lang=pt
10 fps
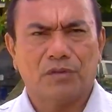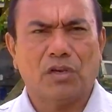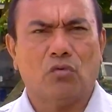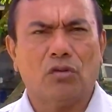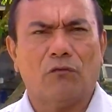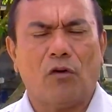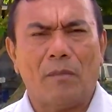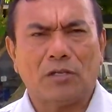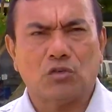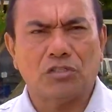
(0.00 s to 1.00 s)
Segundo
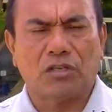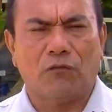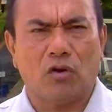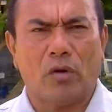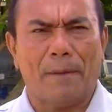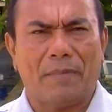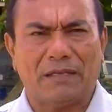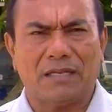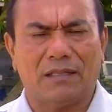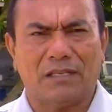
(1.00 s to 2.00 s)
informações que foram
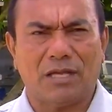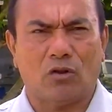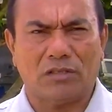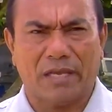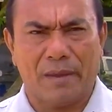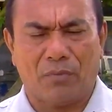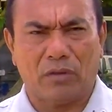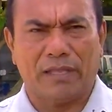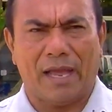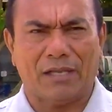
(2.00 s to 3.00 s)
repassadas à nossa
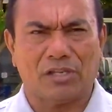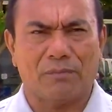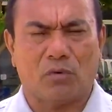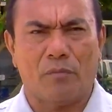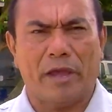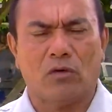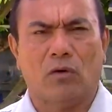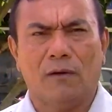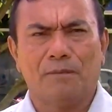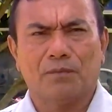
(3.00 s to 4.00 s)
reportagem por meio